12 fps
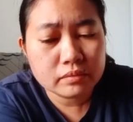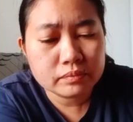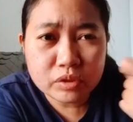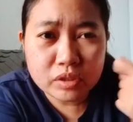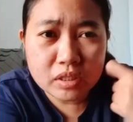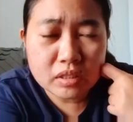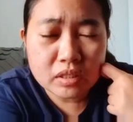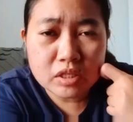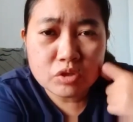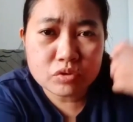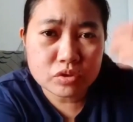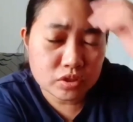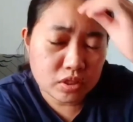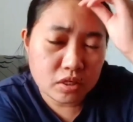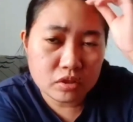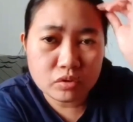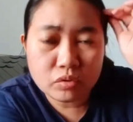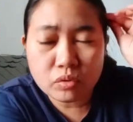puti na rin yung
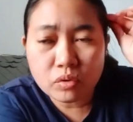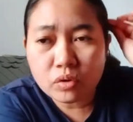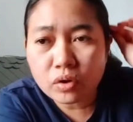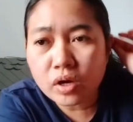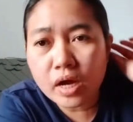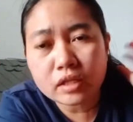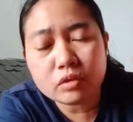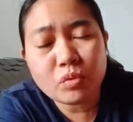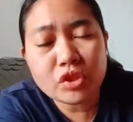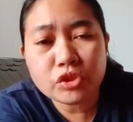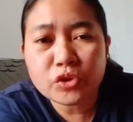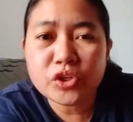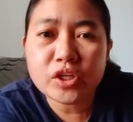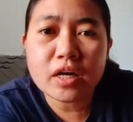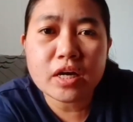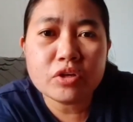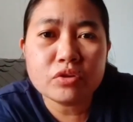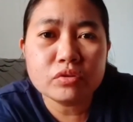skin ko kahit winter na
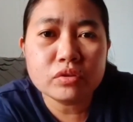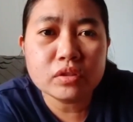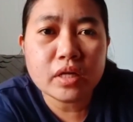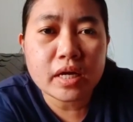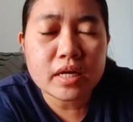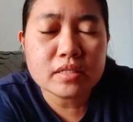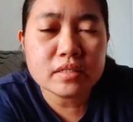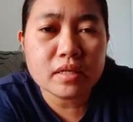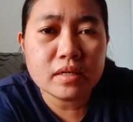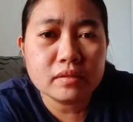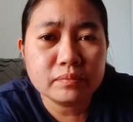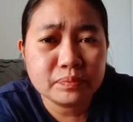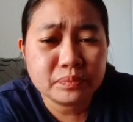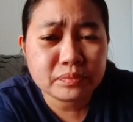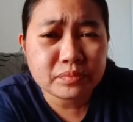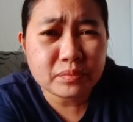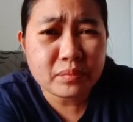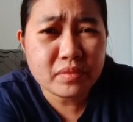ngayon guys and
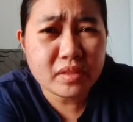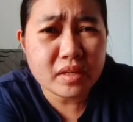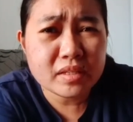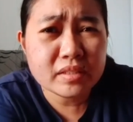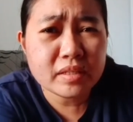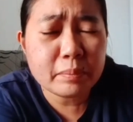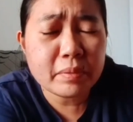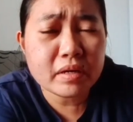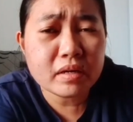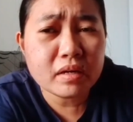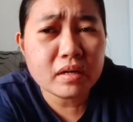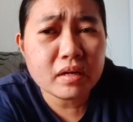napaka